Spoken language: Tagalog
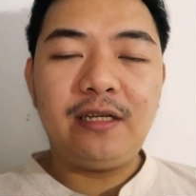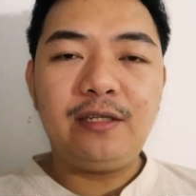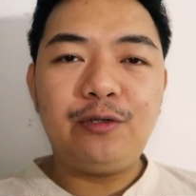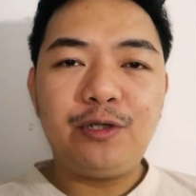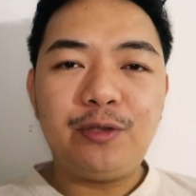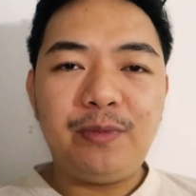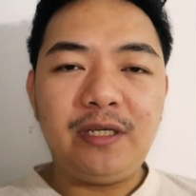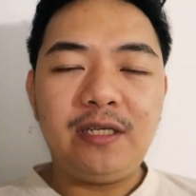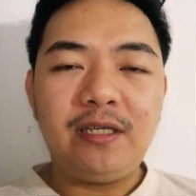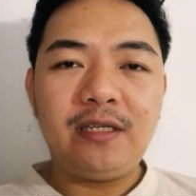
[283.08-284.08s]
you should
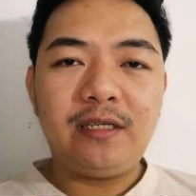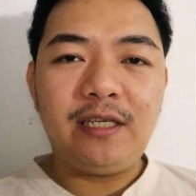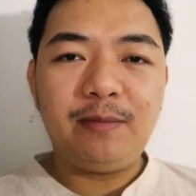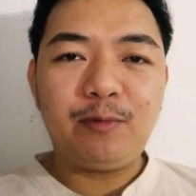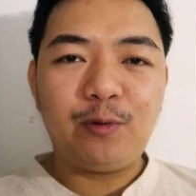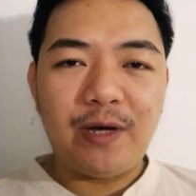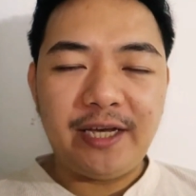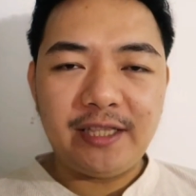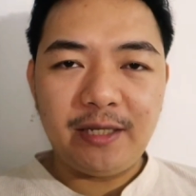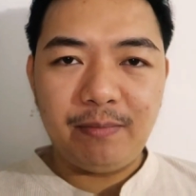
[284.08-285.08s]
be keep
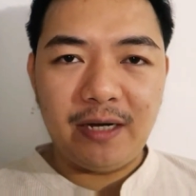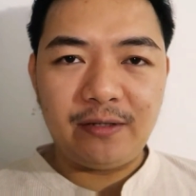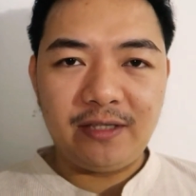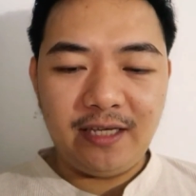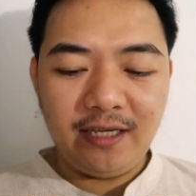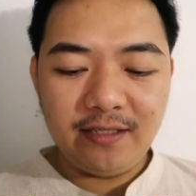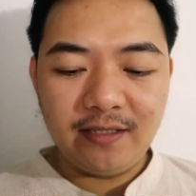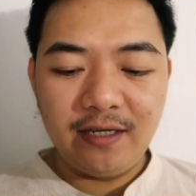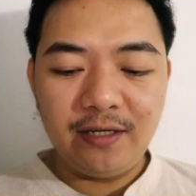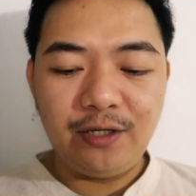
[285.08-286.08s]
quiet about is
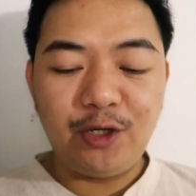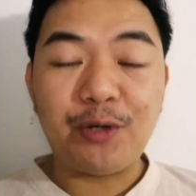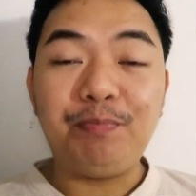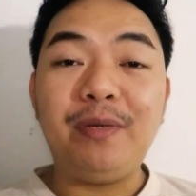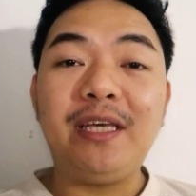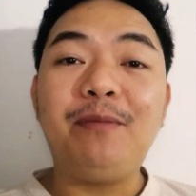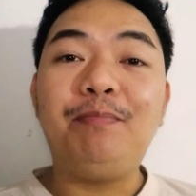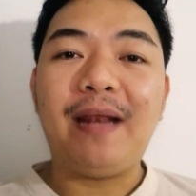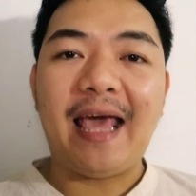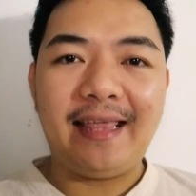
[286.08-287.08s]
your big
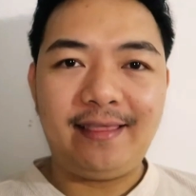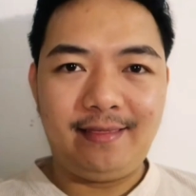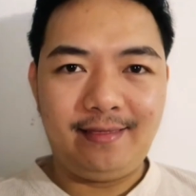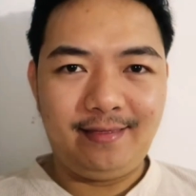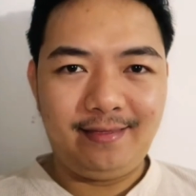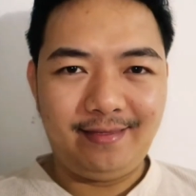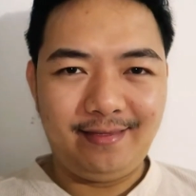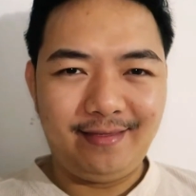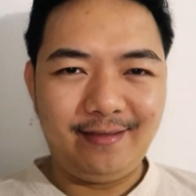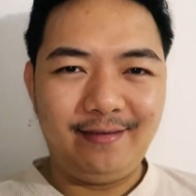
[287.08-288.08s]
plan
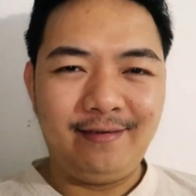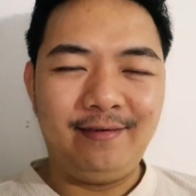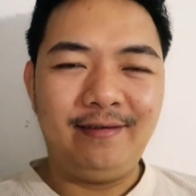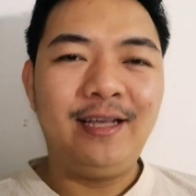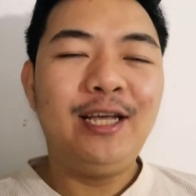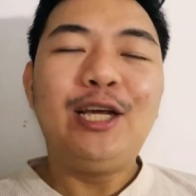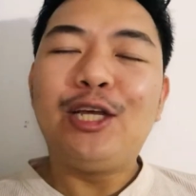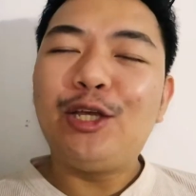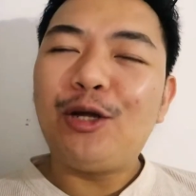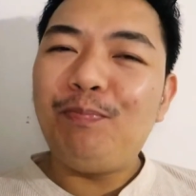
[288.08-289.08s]
uh,
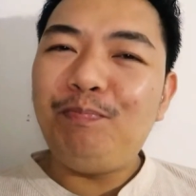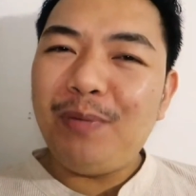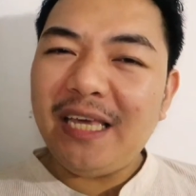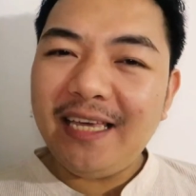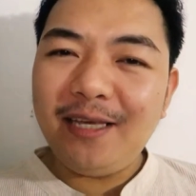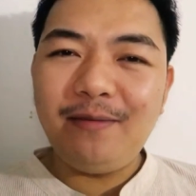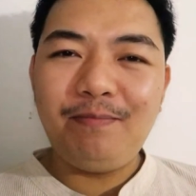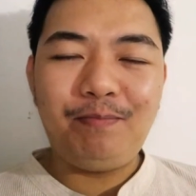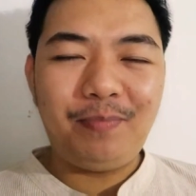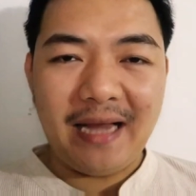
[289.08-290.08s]
your big
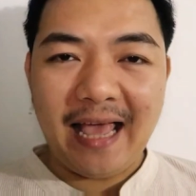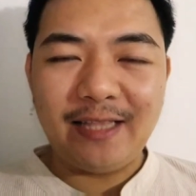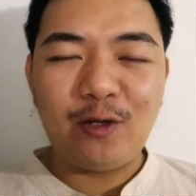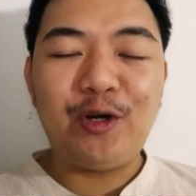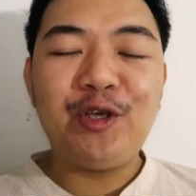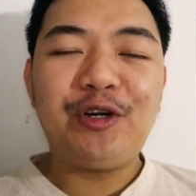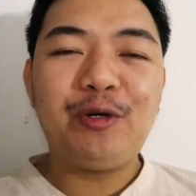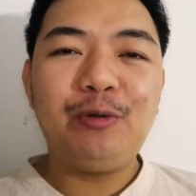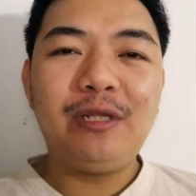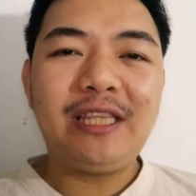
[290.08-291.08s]
plan or your
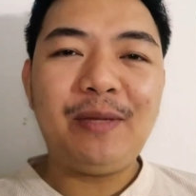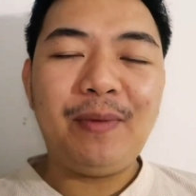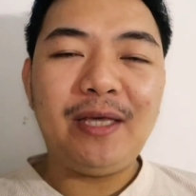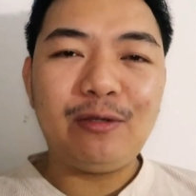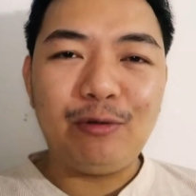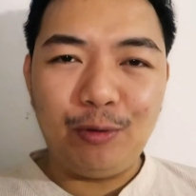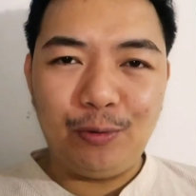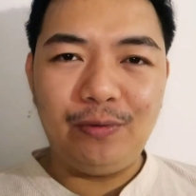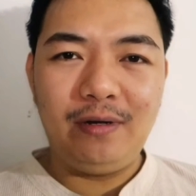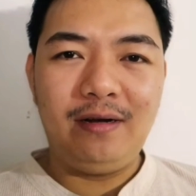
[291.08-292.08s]
ultimate
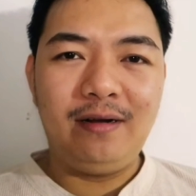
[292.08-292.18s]
goal